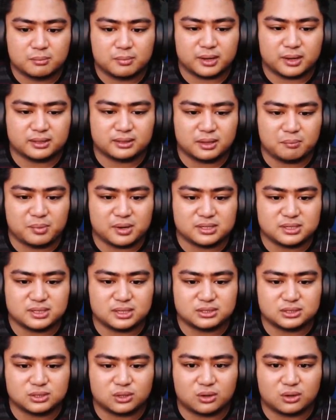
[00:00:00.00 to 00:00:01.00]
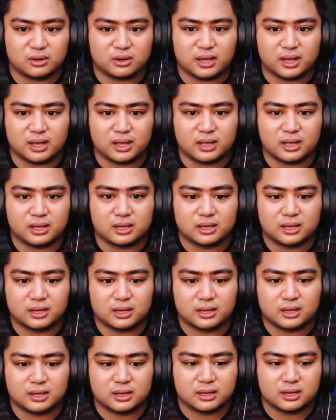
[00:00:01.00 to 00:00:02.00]
Bakit ang bilis ng storya? Ah?
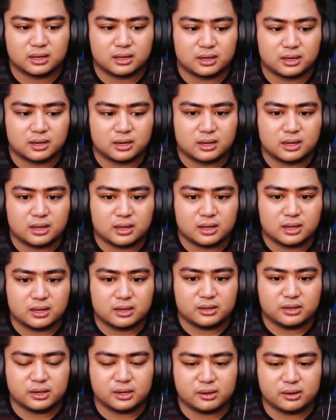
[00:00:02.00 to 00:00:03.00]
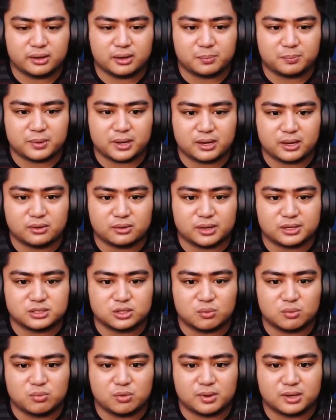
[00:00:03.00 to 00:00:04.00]
Yun na yung eroplano guys,
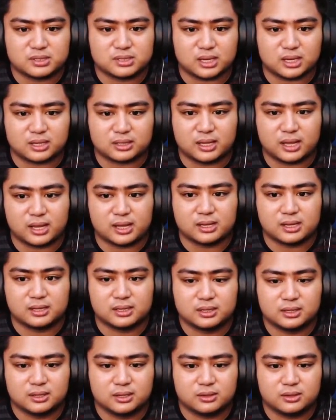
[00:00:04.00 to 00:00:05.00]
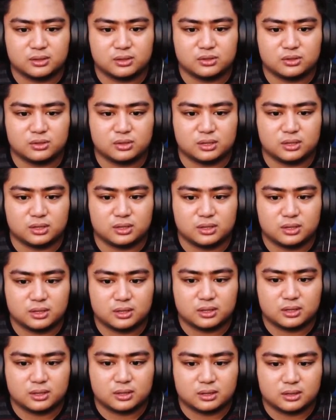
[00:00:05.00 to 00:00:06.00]
so bumagsak na. Yun yun eh.
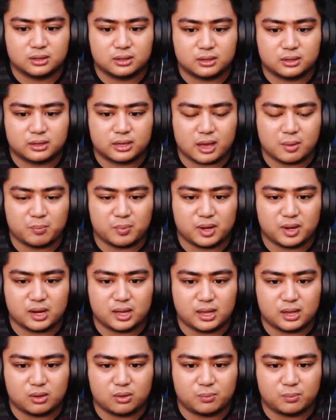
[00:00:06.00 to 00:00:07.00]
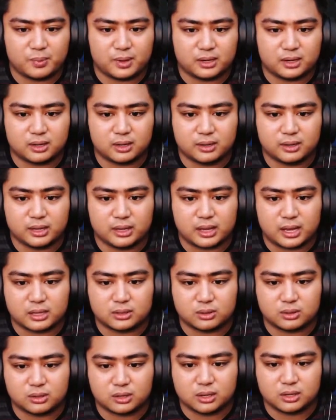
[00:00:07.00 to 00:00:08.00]
Kaya pala ka ako parang, ayun, eh,
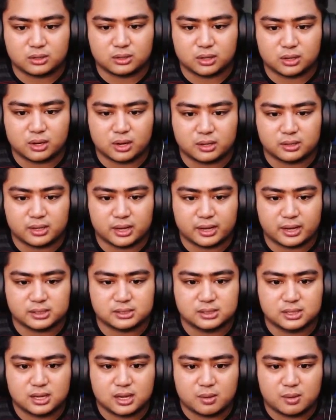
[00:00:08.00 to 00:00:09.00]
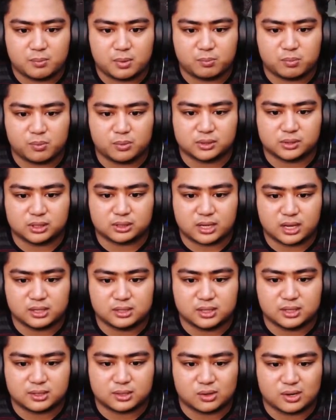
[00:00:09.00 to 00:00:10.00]
ito na yun, ito na yun guys. Pag pumunta tayo
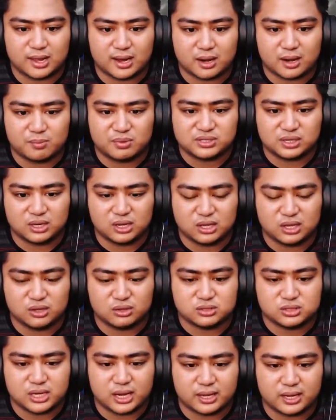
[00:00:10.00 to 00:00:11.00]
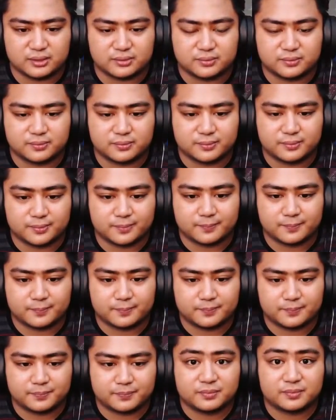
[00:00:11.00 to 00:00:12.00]
dito, lalabas si Leon dyan.
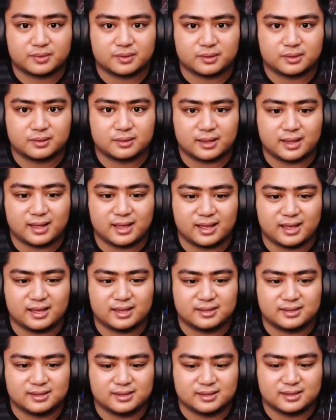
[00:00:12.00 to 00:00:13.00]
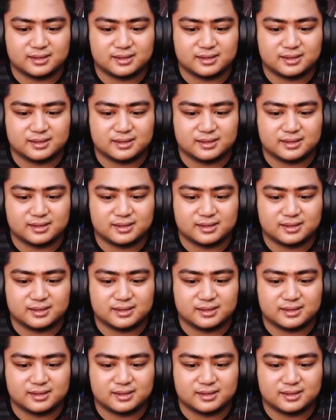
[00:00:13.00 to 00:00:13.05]
Ha?